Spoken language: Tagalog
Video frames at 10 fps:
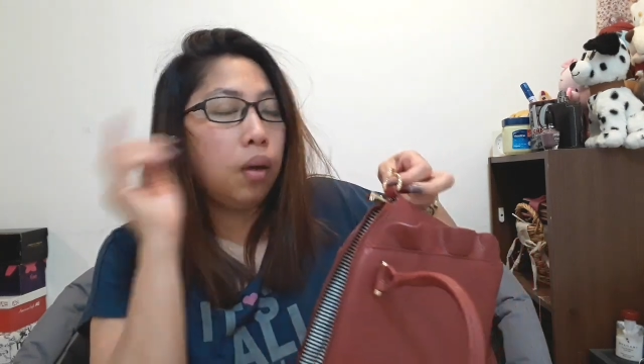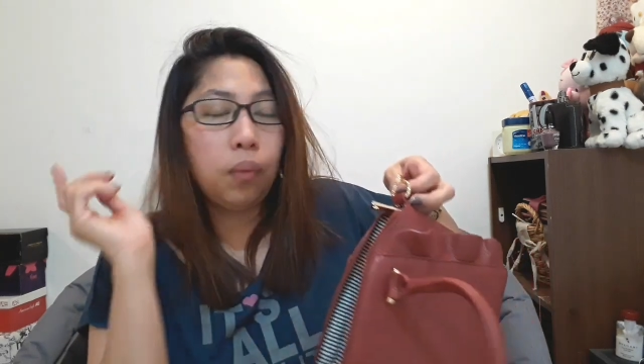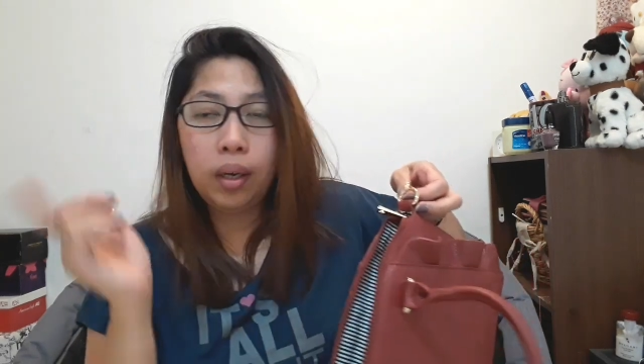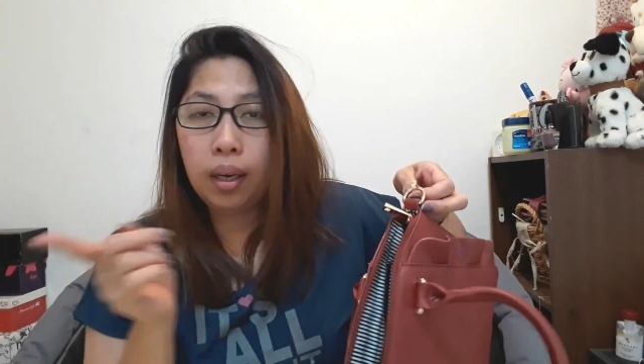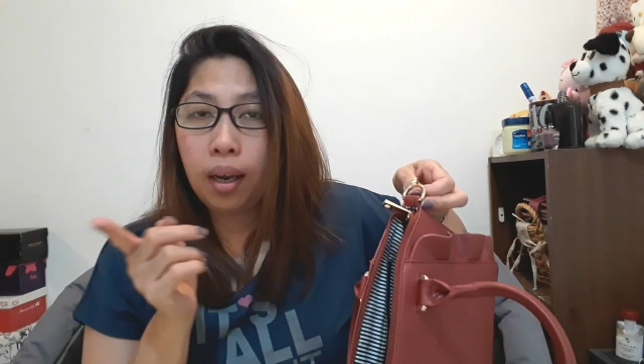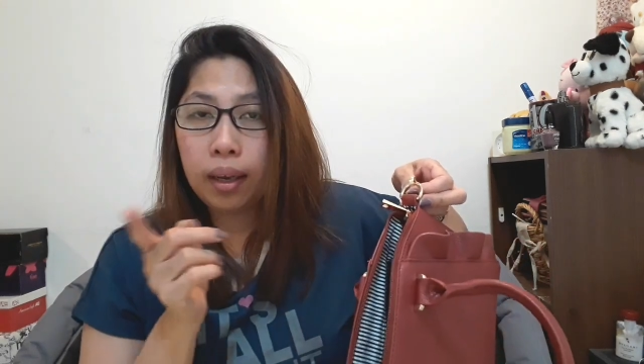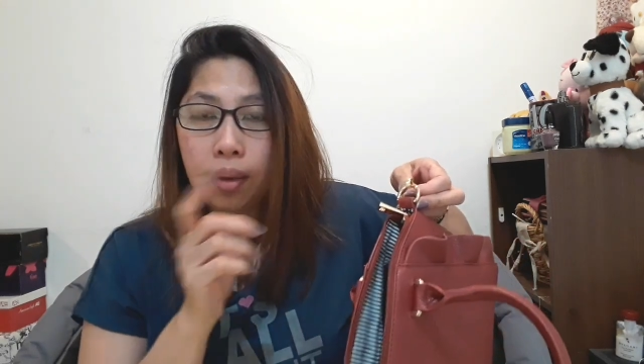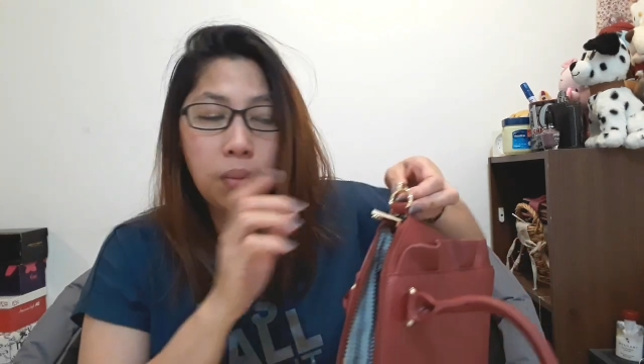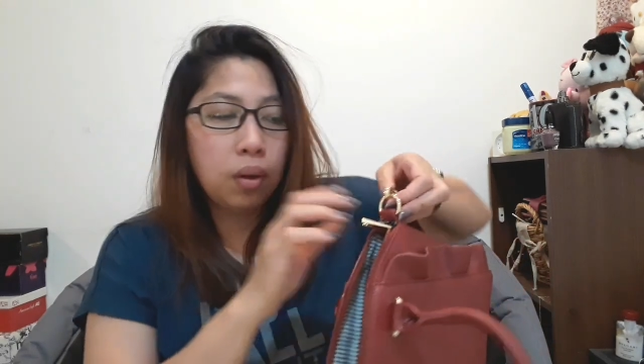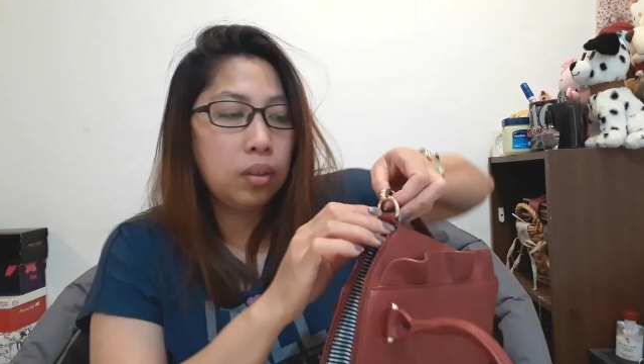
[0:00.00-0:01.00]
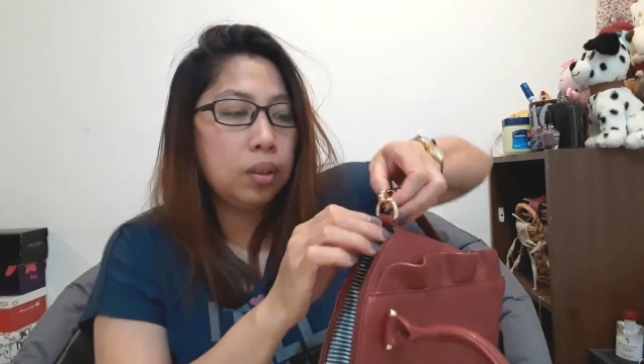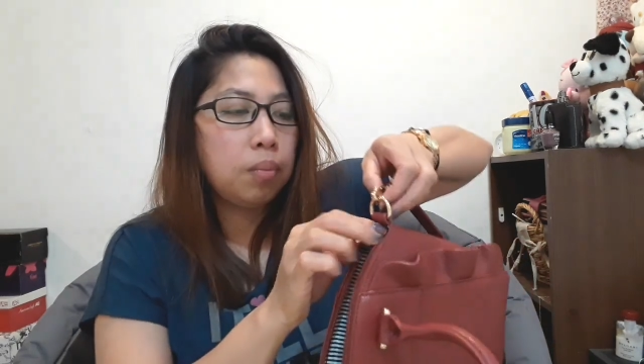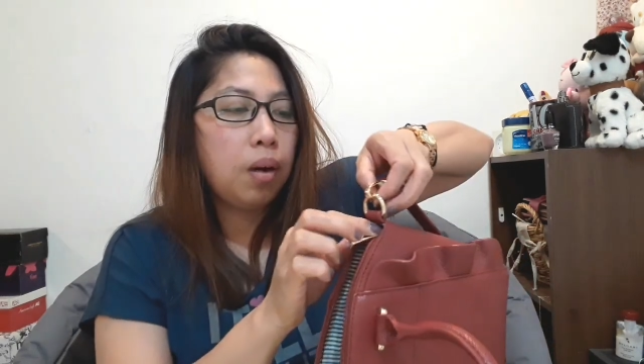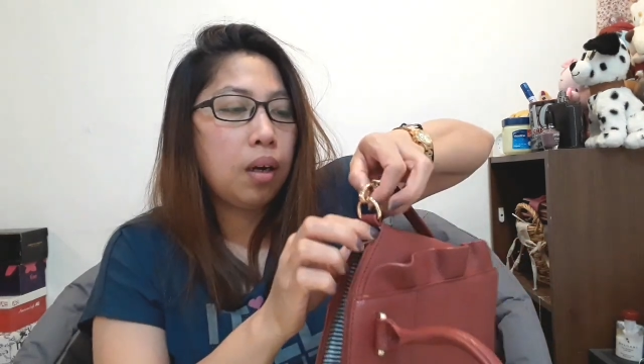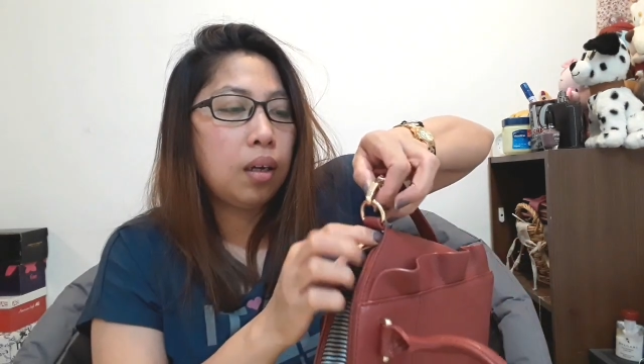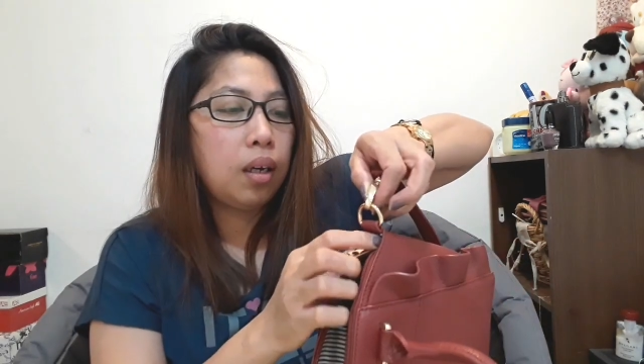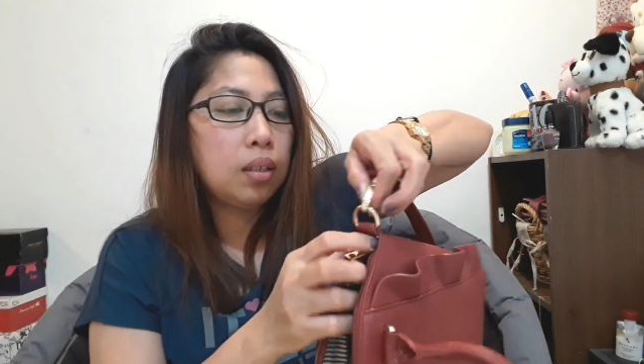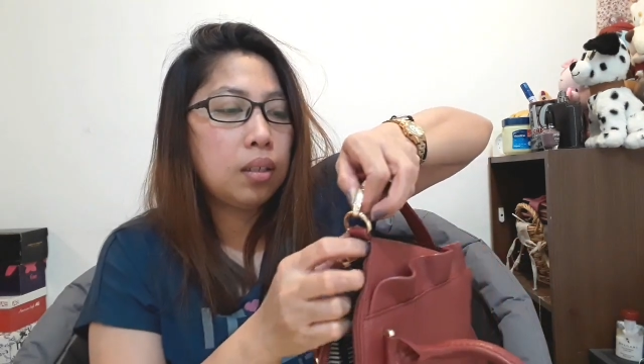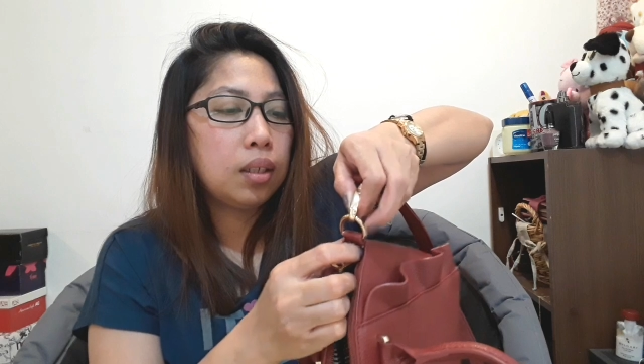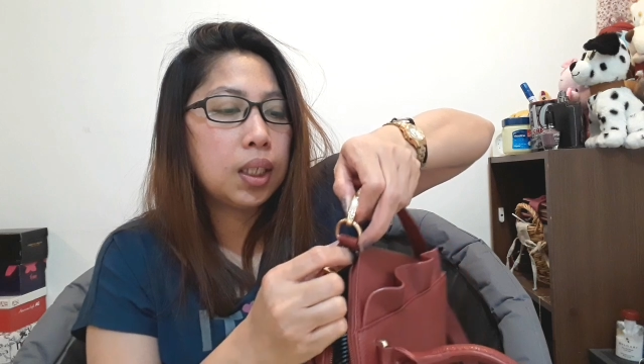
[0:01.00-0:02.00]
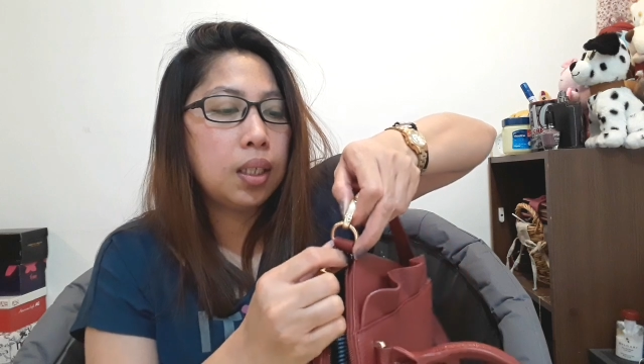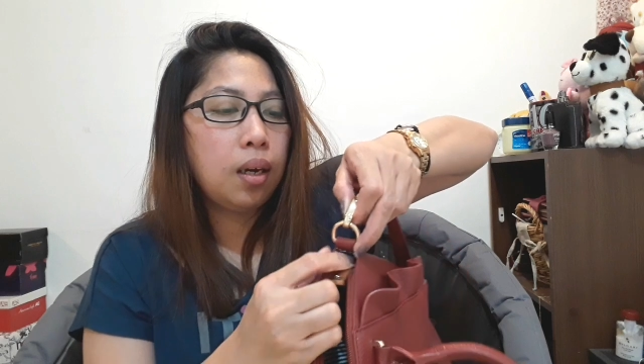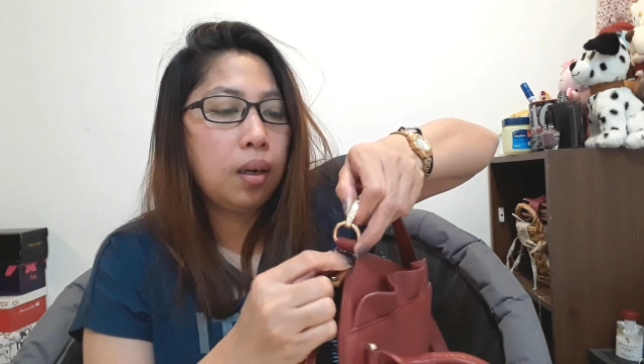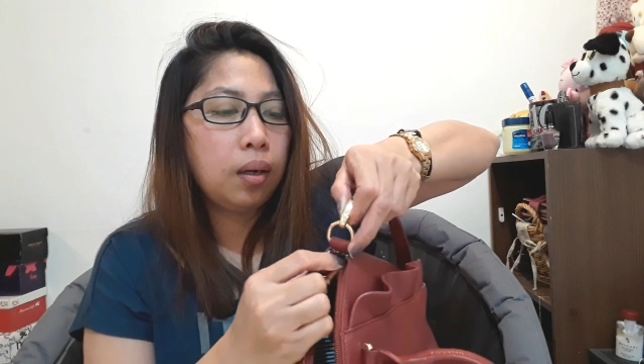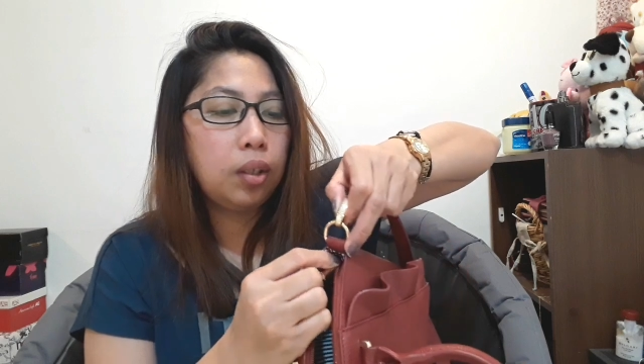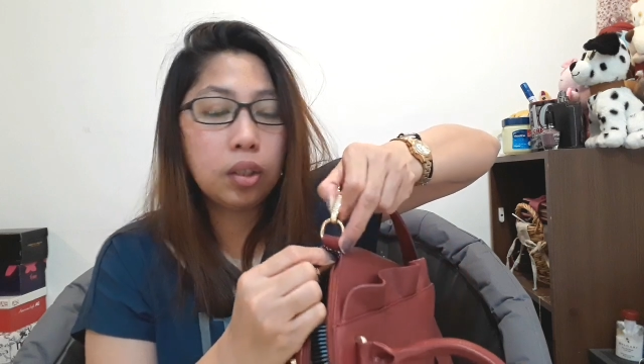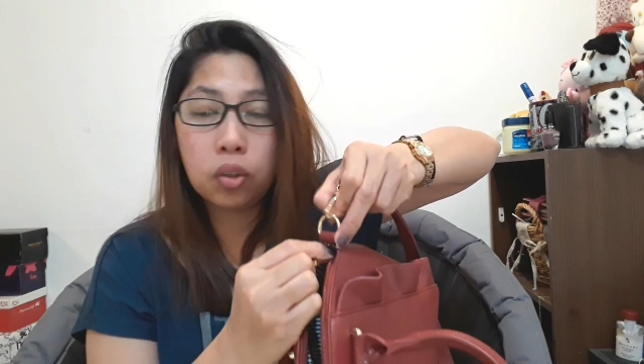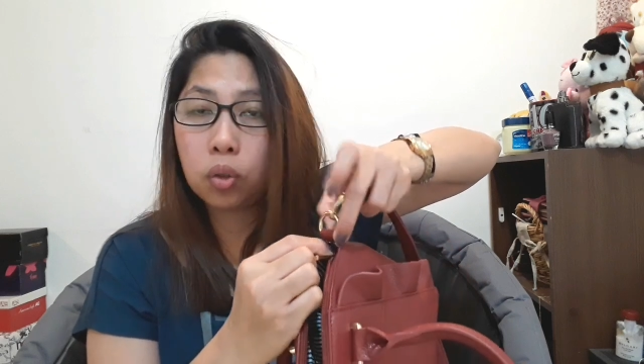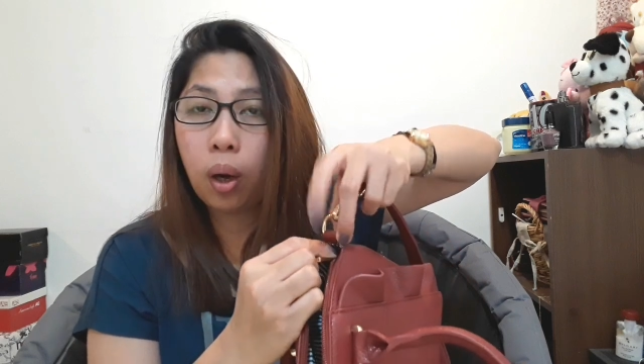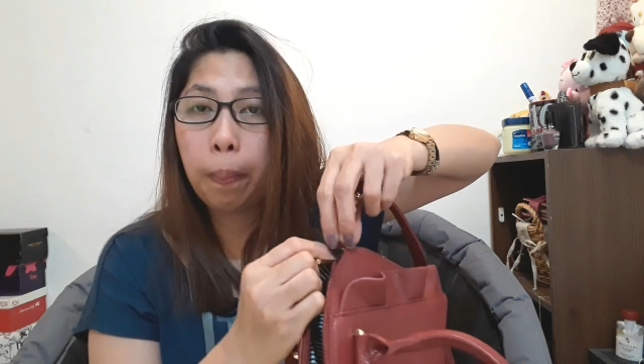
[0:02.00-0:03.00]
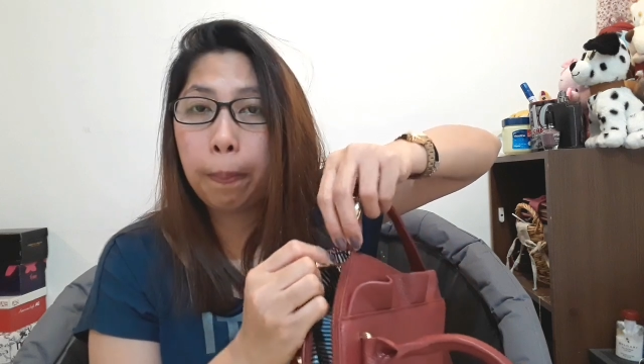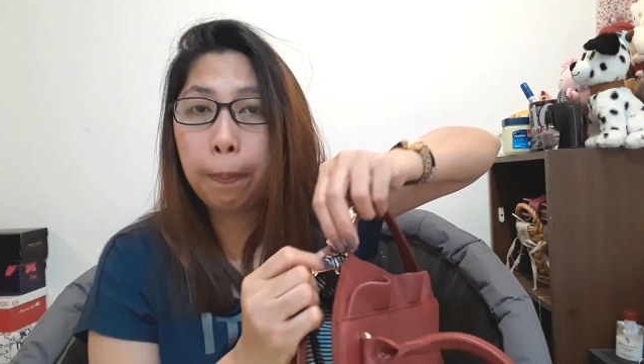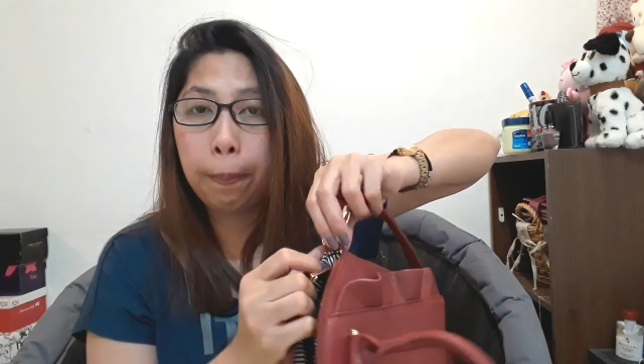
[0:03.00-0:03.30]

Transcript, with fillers: What I like about this bag, guys, is the the strap.